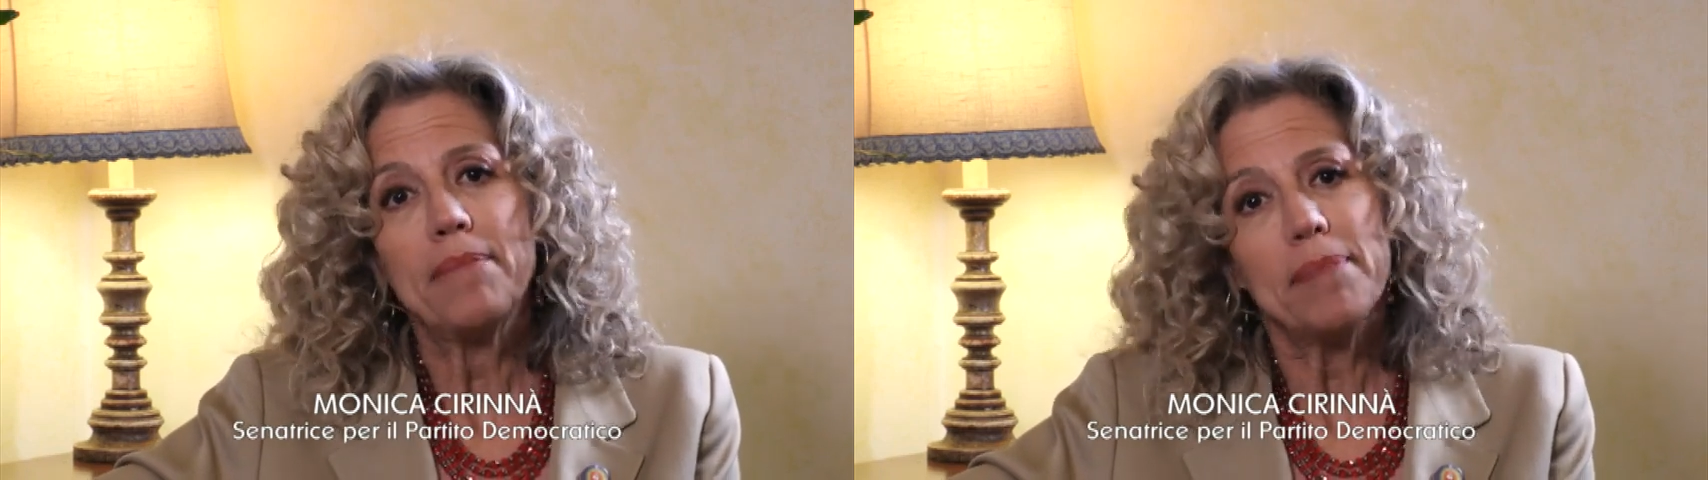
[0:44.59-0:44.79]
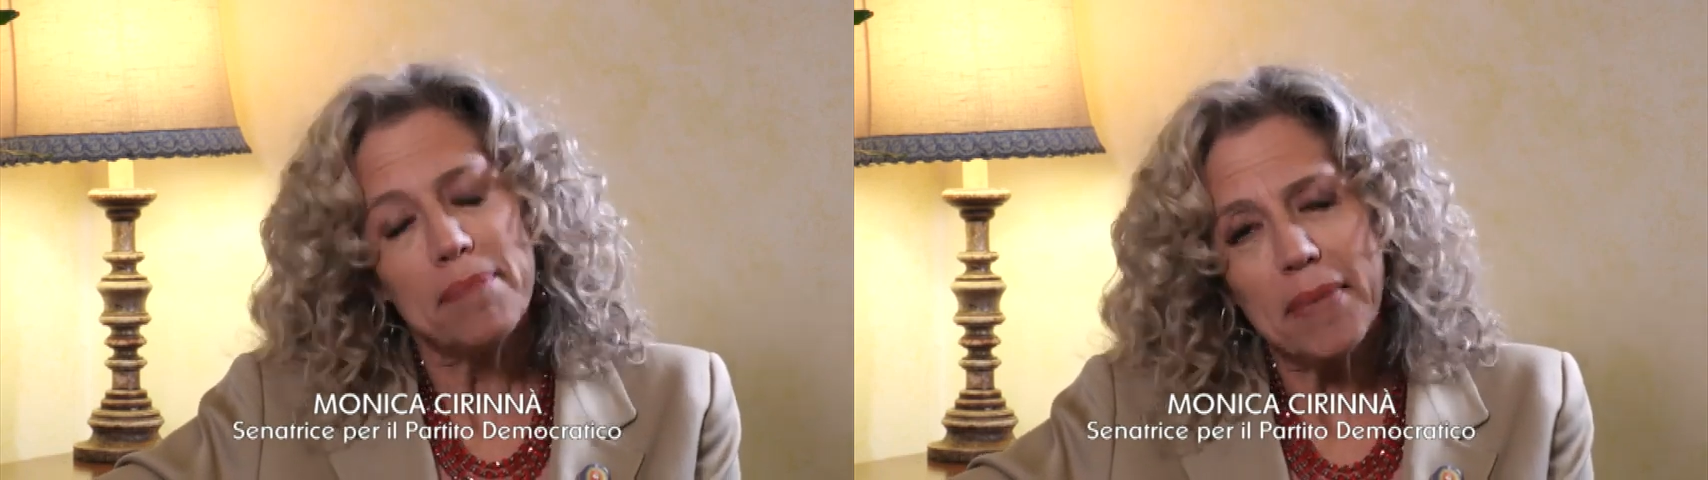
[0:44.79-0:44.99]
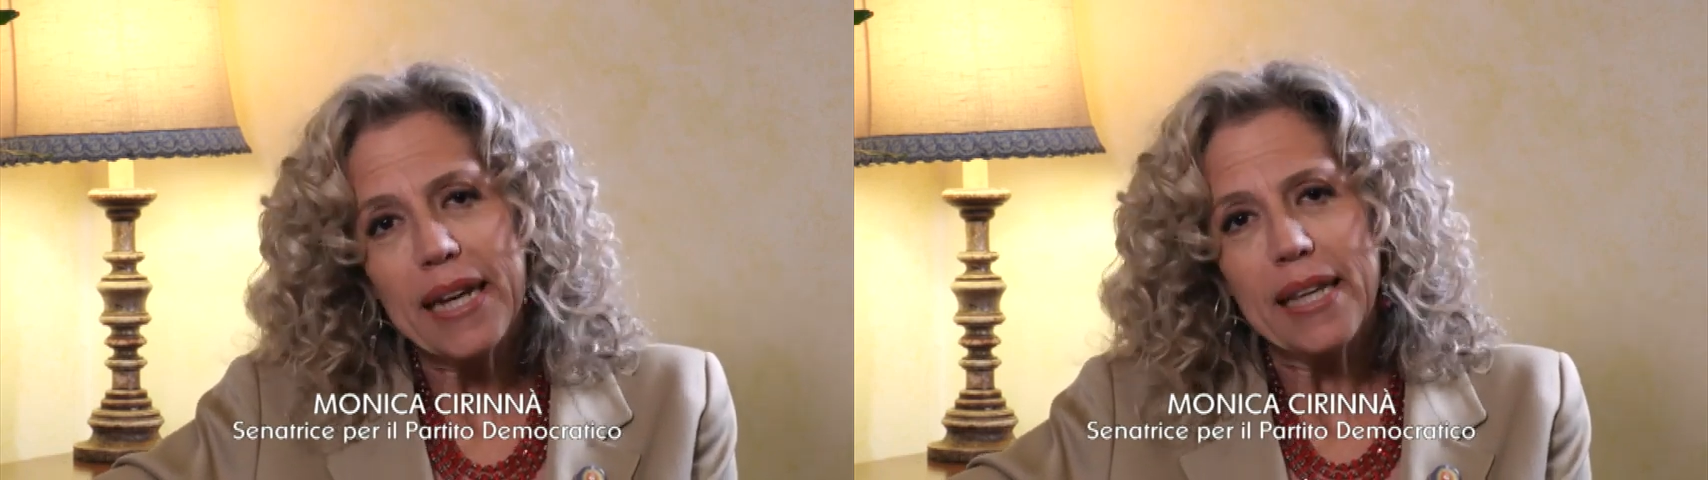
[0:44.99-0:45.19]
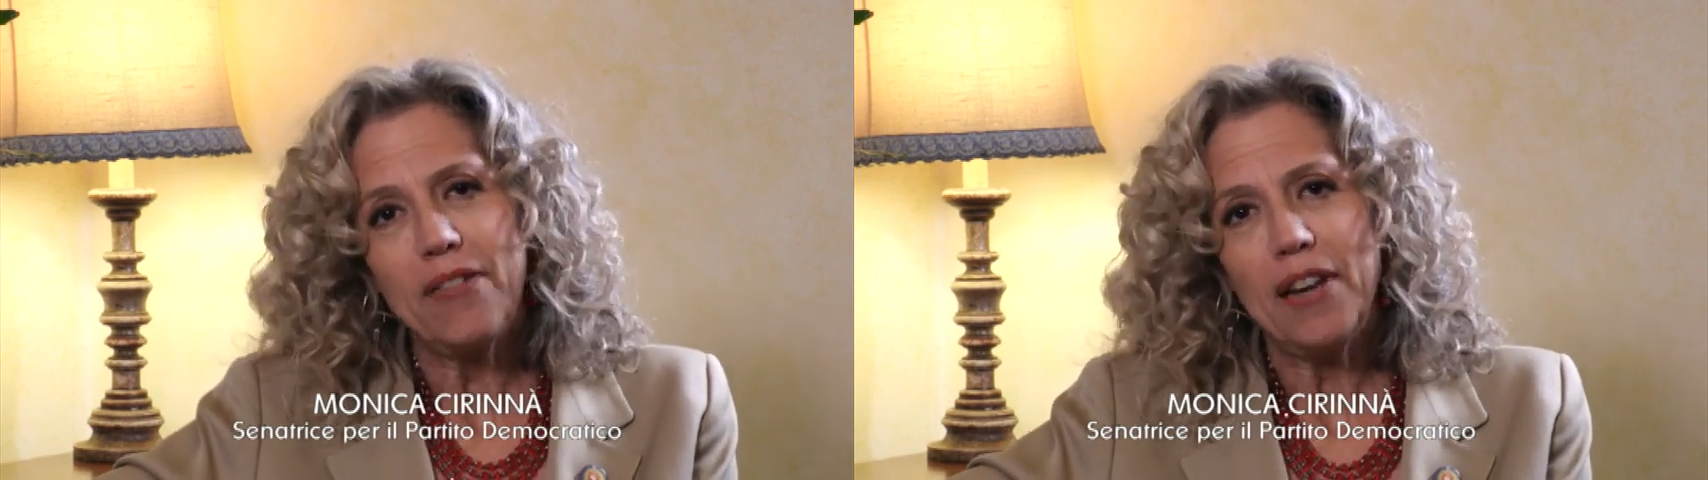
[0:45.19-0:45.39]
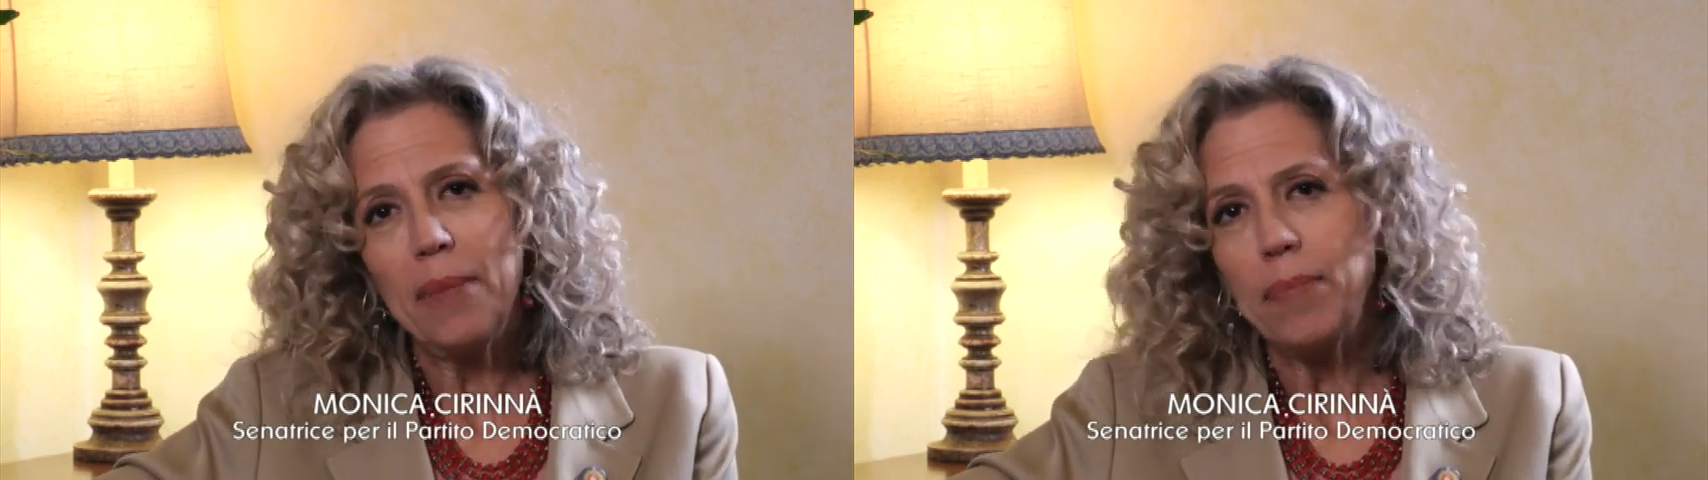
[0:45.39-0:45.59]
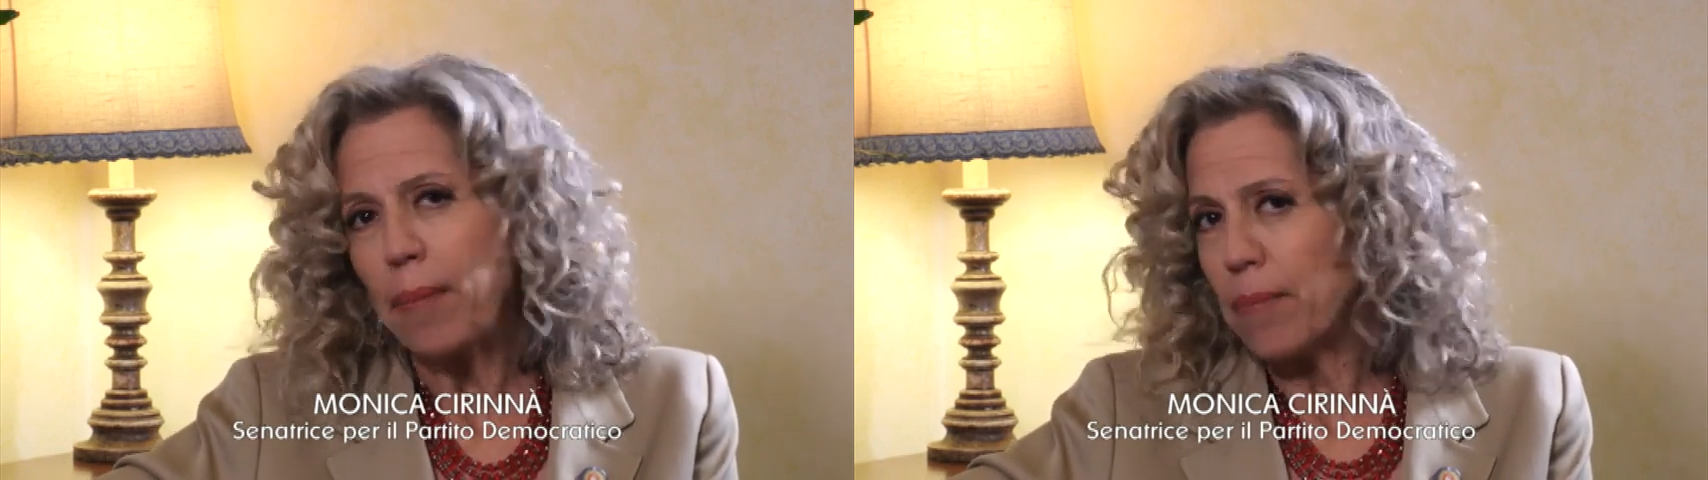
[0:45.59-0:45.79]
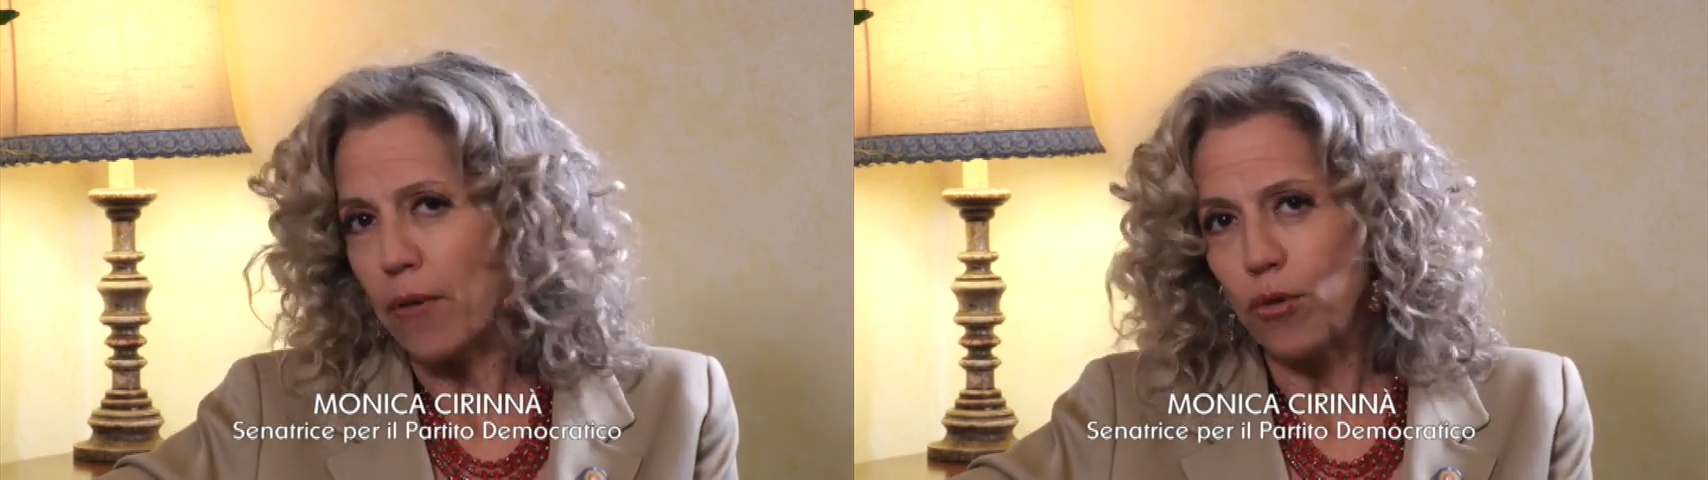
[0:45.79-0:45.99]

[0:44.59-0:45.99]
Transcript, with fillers: Maria De Filippi abbia